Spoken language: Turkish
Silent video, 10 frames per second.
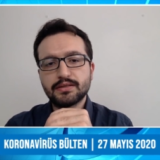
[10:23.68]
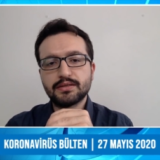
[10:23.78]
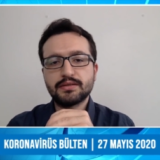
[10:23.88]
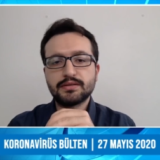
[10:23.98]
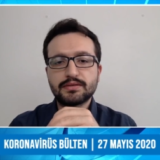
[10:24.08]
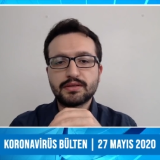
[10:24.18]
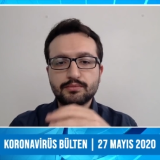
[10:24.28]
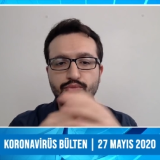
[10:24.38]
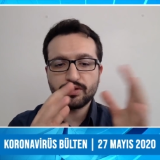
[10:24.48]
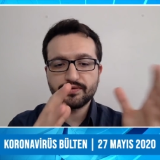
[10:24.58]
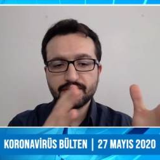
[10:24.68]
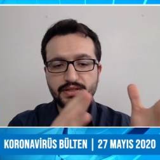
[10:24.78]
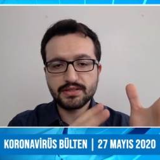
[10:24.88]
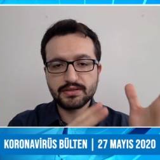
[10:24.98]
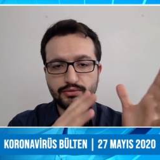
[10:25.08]
E, tabii bu
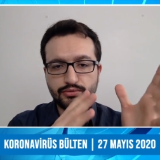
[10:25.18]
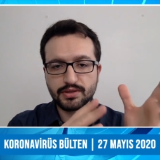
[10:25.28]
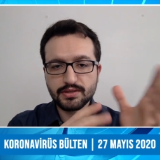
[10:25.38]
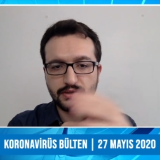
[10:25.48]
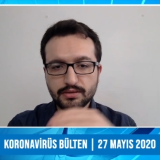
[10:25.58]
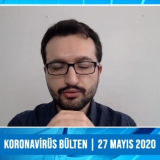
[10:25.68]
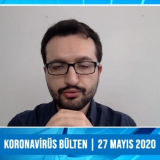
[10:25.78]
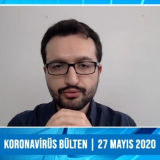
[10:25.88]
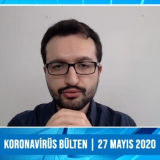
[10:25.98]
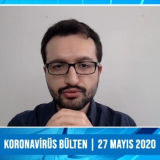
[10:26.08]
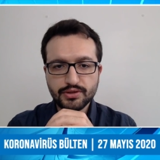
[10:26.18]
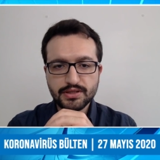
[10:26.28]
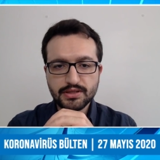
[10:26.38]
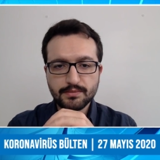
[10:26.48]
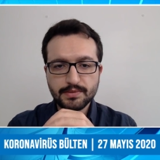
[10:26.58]
hafta içinde Dünya Sağlık Örgütü'nün
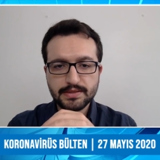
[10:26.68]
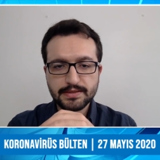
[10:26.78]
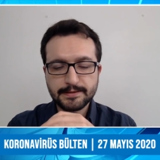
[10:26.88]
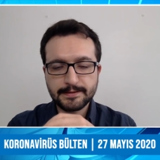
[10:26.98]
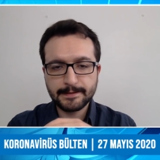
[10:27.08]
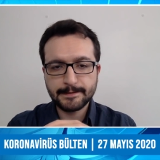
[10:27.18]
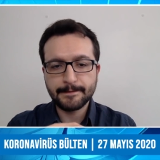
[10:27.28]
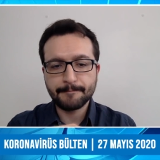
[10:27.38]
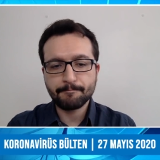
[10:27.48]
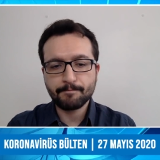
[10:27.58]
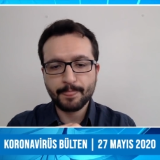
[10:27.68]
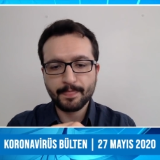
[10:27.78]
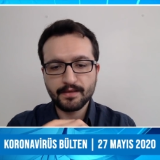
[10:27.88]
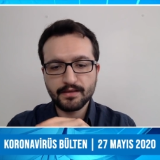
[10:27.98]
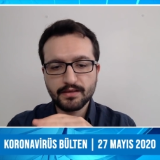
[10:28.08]
açıklamasından da
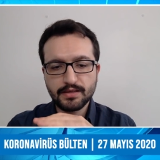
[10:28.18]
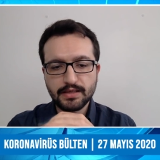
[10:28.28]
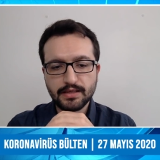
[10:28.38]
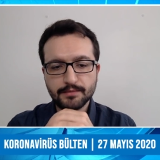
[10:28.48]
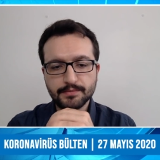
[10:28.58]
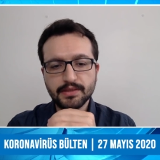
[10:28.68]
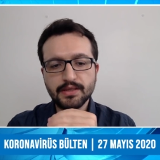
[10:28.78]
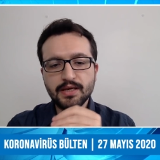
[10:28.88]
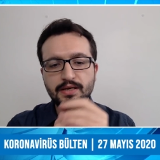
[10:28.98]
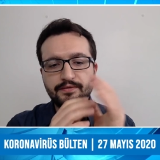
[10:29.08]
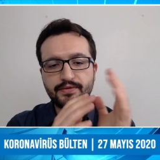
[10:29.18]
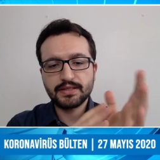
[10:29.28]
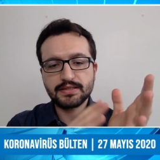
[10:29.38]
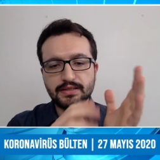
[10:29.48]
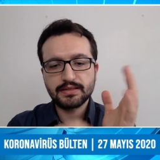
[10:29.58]
e, ilhamla
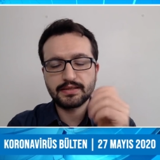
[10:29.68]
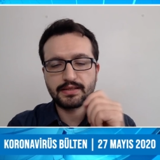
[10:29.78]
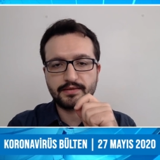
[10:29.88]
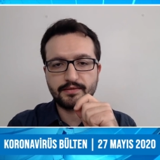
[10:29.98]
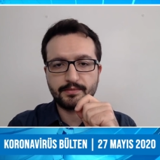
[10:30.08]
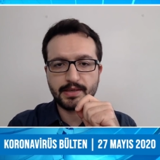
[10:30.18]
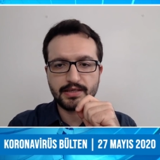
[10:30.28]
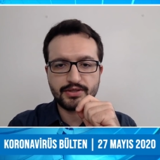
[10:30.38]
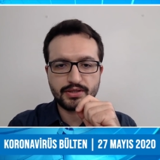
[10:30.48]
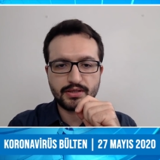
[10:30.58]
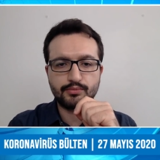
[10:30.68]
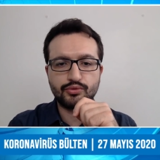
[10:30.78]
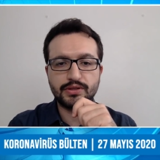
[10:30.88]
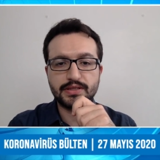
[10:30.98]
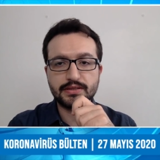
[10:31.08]
Fransa, İtalya ve
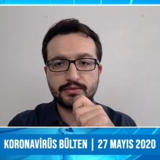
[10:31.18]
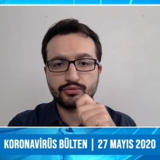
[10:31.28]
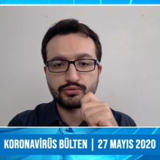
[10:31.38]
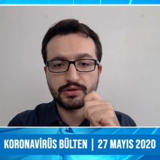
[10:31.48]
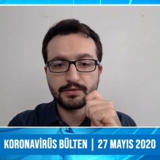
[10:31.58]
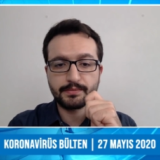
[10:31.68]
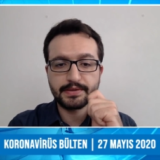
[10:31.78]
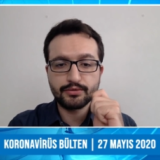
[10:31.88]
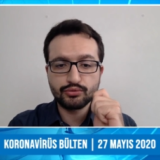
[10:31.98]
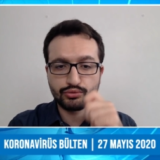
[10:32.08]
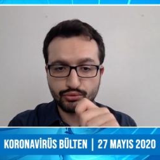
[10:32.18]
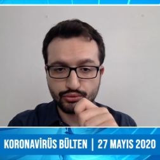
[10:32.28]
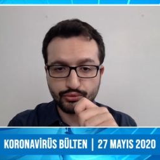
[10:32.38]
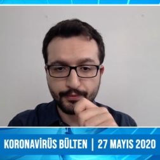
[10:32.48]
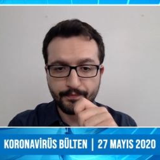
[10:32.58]
Belçika bu ilacı kullanmayı
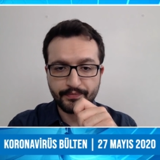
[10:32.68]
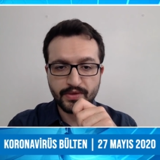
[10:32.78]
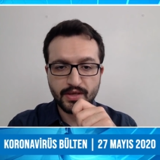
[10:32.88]
durdurdu.